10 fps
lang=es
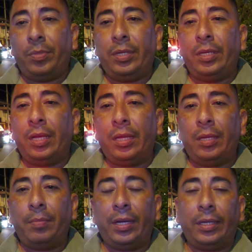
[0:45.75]
y
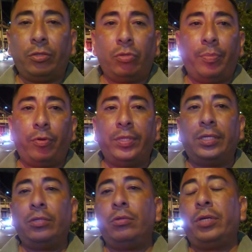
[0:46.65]
eh, más que todo
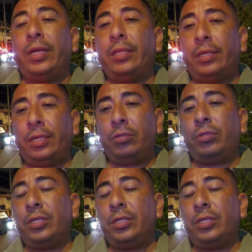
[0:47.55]
aprovechando lo que es el decreto